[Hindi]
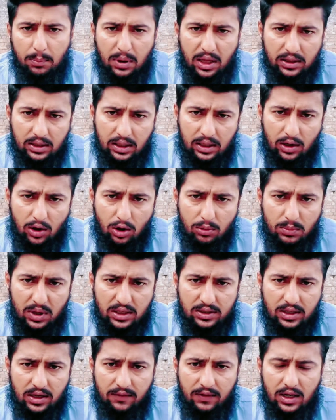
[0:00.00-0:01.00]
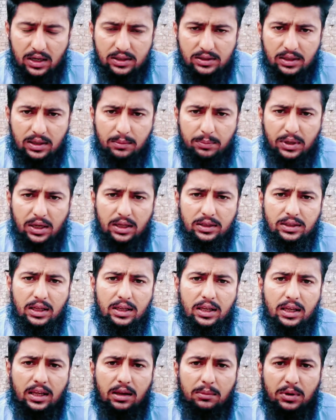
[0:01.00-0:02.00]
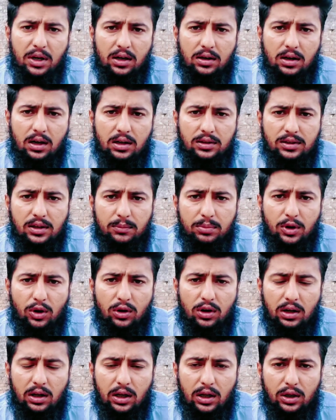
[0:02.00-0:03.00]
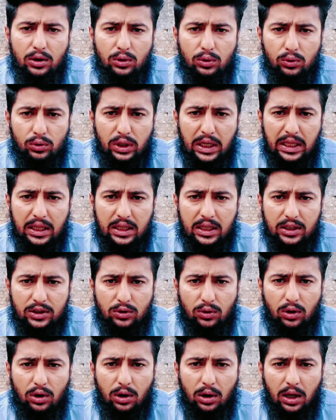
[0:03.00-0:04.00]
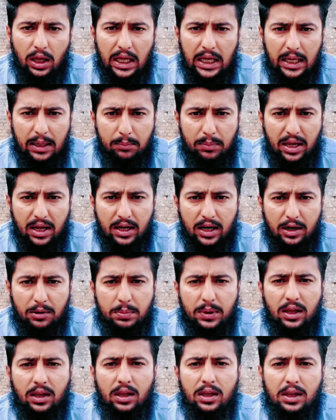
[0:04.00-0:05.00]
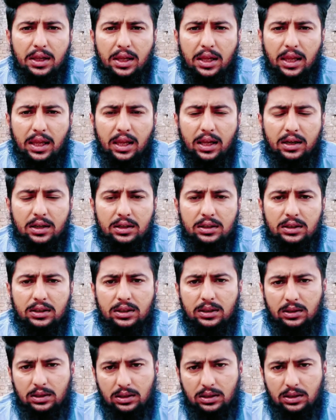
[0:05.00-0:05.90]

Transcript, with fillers: बातें लॉन्ग मार्च के हवाले से फैलाई जा रही हैं कि इमरान खान साहब की और नून लीग की जो बैक एंड पे एक